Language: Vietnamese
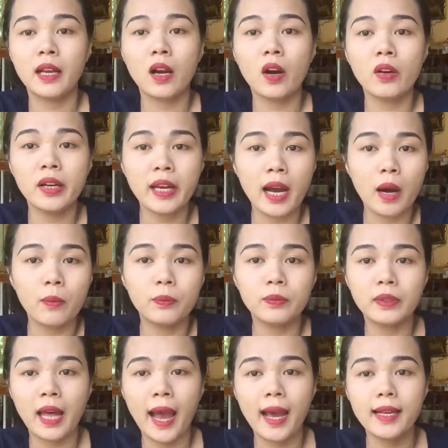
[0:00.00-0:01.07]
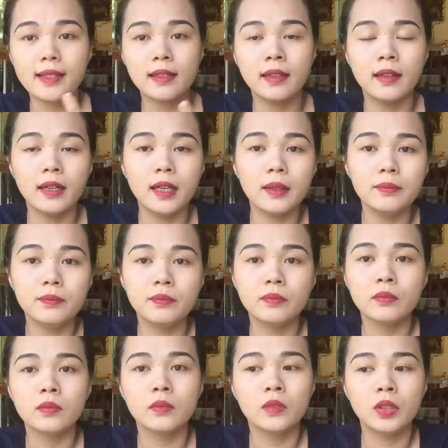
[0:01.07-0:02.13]
tiền con đi học tả sữa
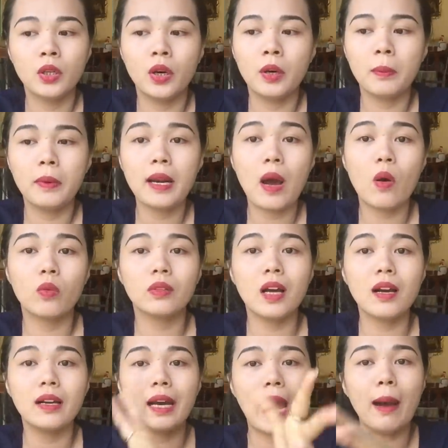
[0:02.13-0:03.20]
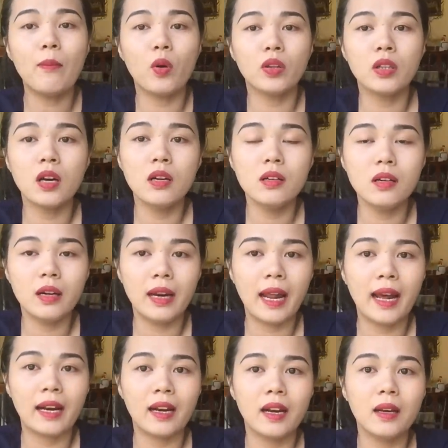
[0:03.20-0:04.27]
rồi bắt đầu tất cả mọi thứ
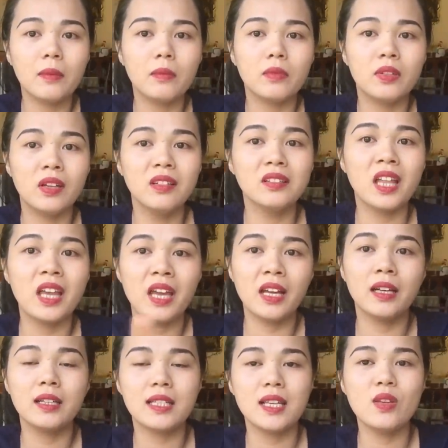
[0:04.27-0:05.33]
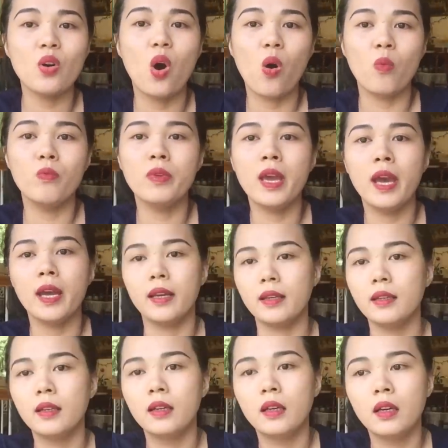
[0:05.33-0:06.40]
là nó chữ tiền nó sẽ dồn
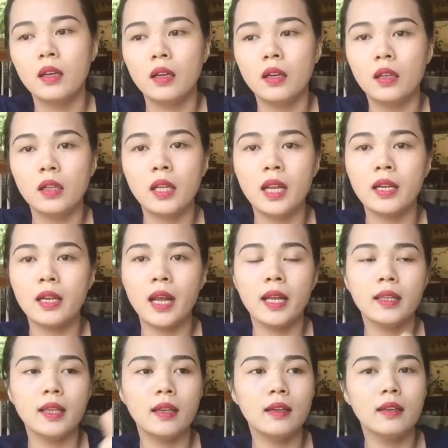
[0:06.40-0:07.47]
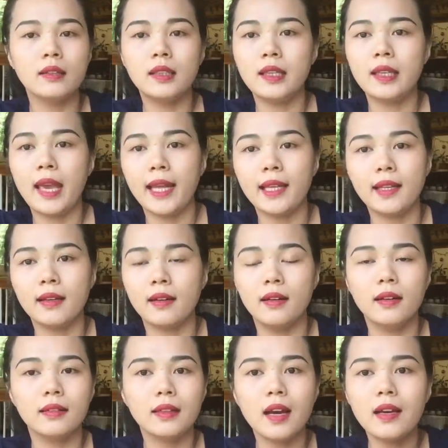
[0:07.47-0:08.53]
về tiền điện tiền nước tiền nhà tiền
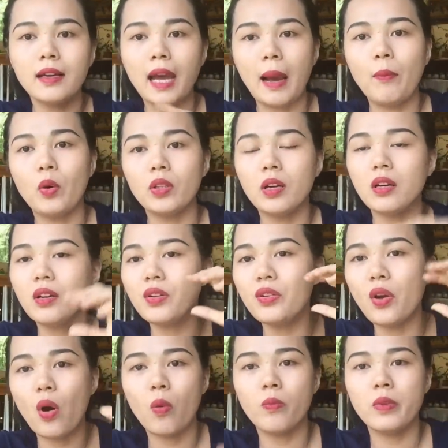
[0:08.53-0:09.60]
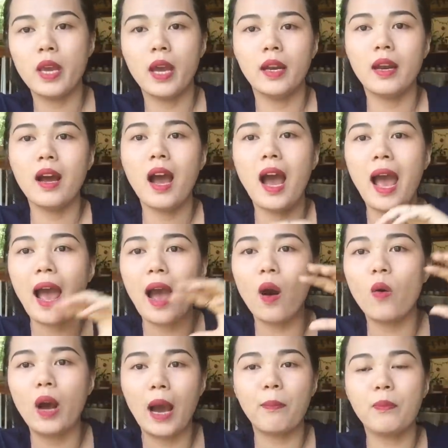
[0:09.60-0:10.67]
cửa tất cả mọi thứ nó dồn về nó
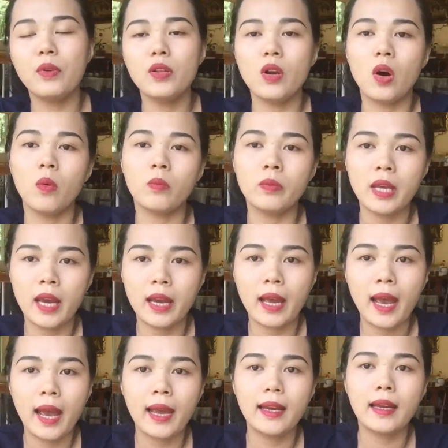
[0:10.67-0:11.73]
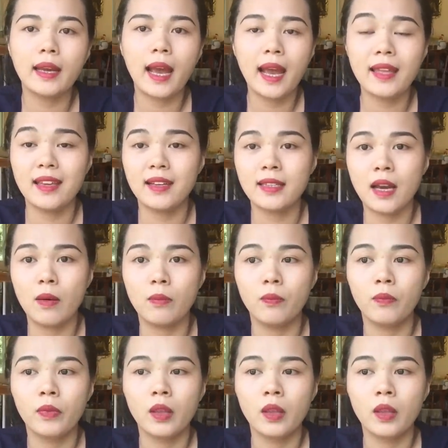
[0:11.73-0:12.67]
ao ập nó dồn về hai hai vợ chồng